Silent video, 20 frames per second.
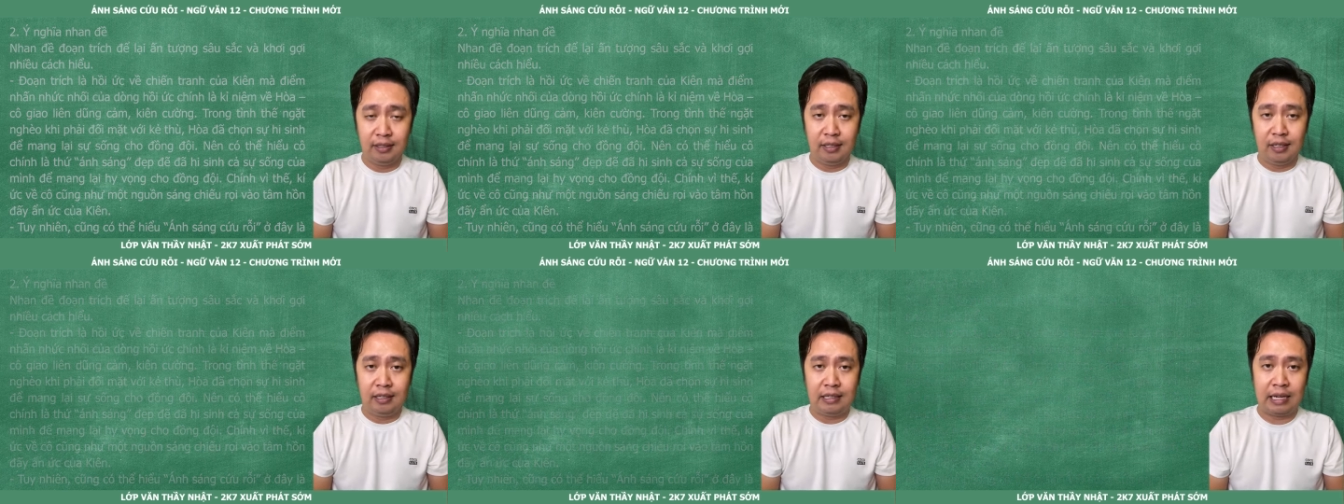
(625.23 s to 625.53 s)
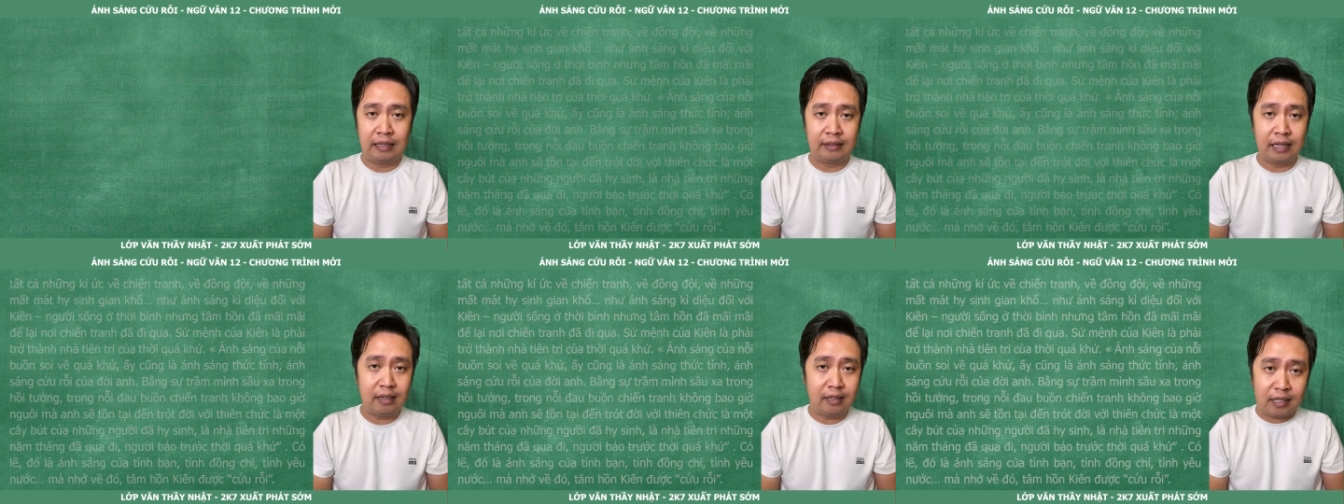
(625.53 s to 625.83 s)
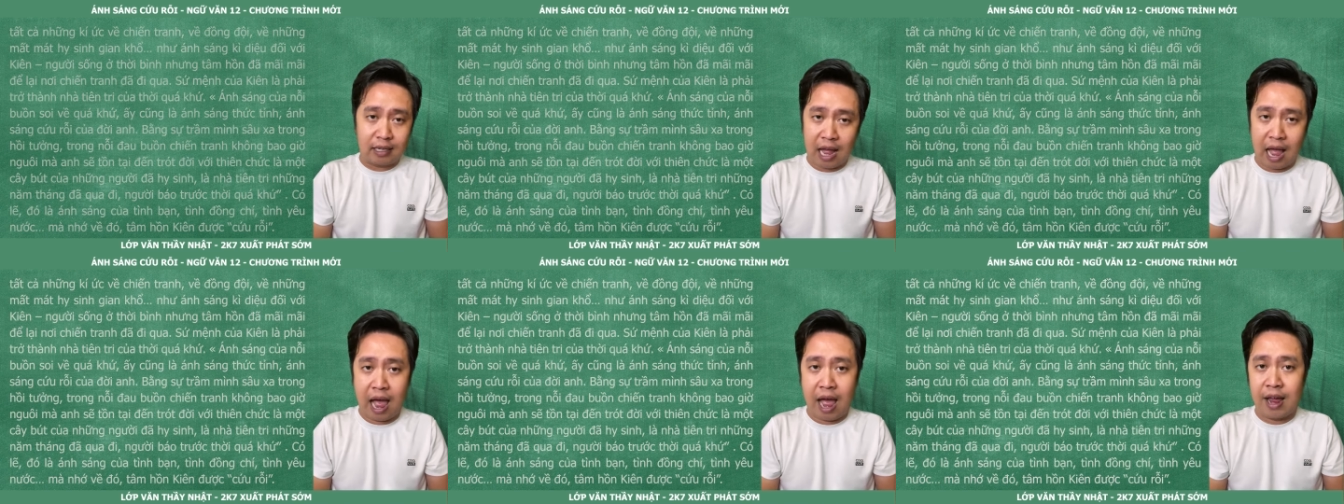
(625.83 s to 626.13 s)
là tất
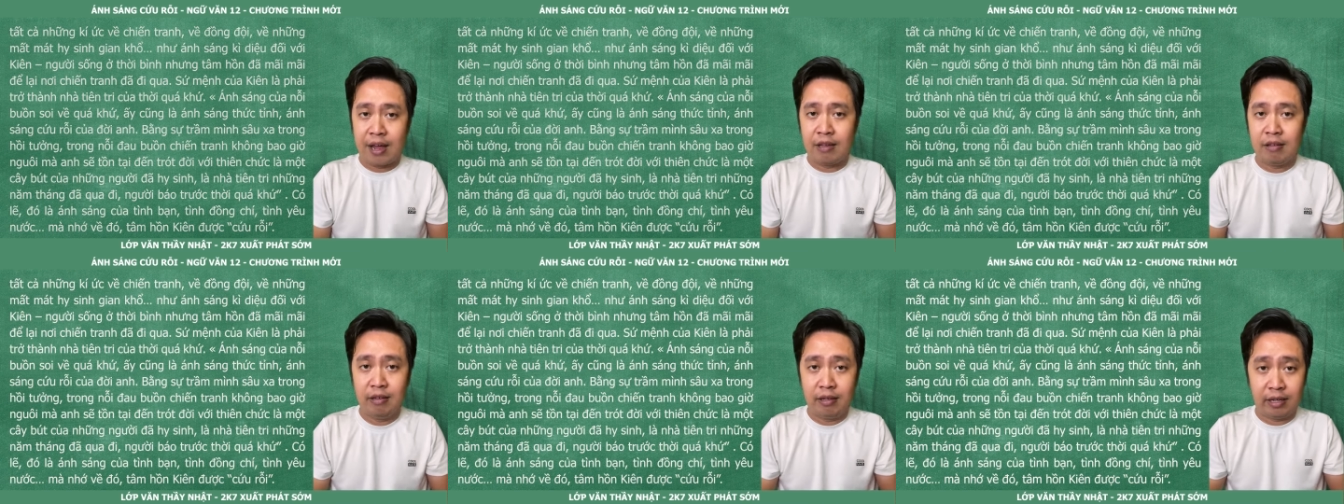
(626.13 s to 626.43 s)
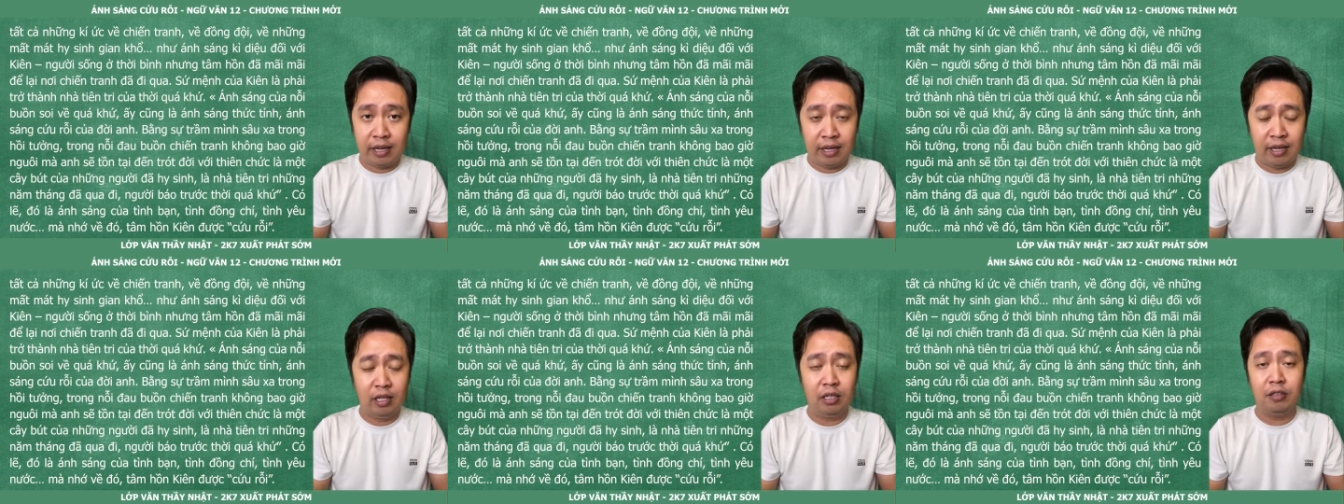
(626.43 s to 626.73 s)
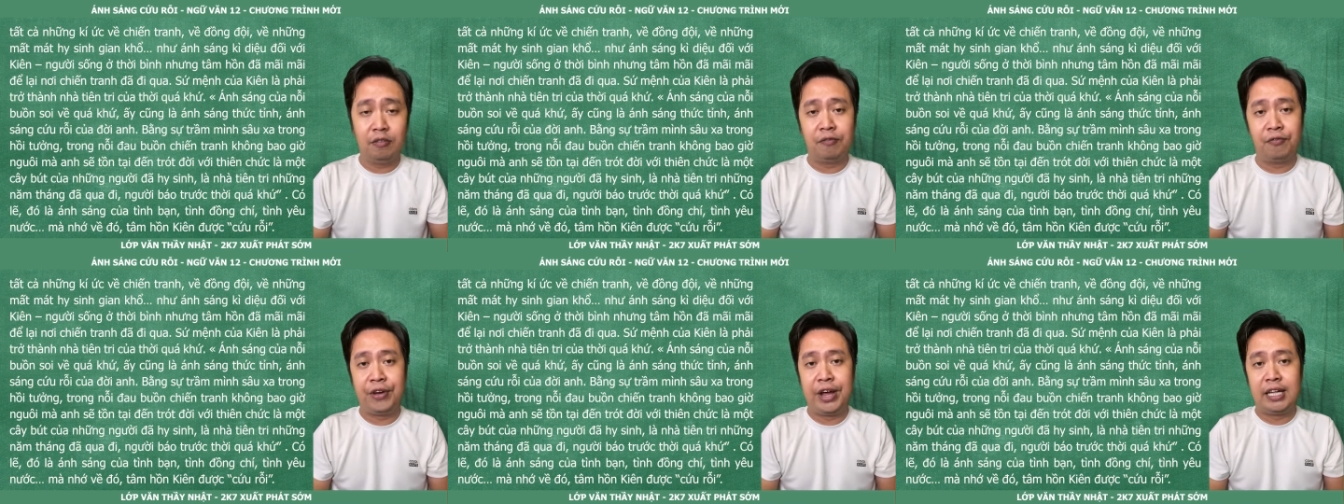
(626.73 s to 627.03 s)
cả những ký ức
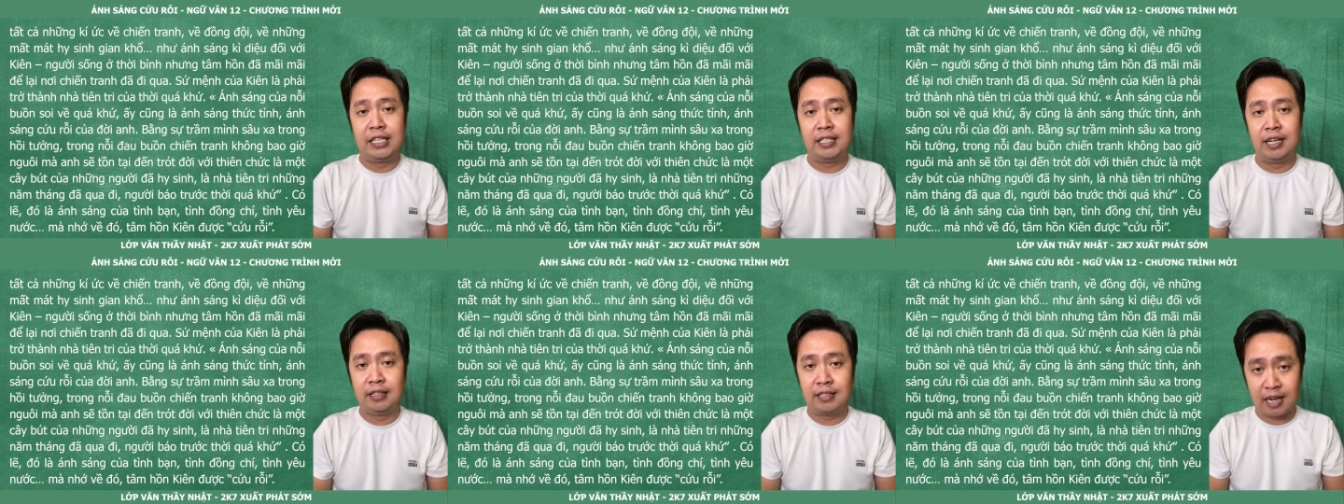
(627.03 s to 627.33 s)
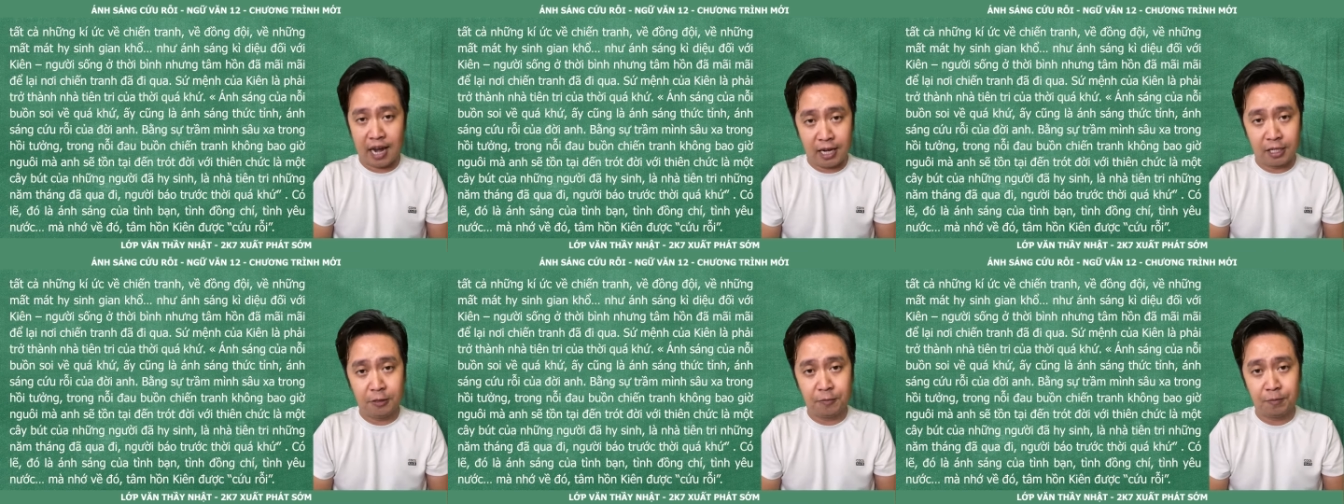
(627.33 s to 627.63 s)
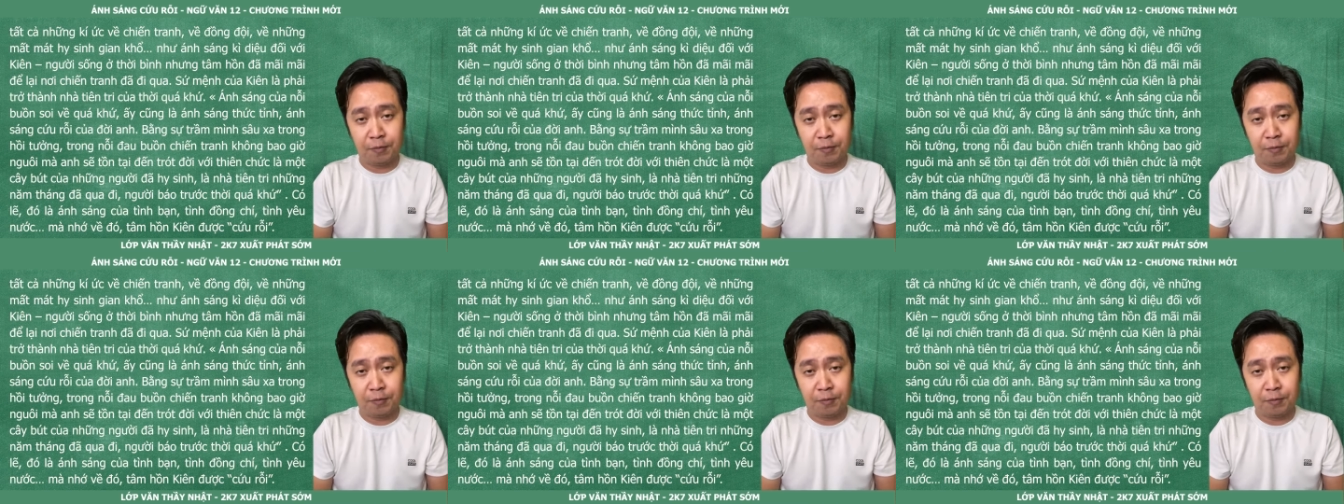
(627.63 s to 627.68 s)
về chiến tranh,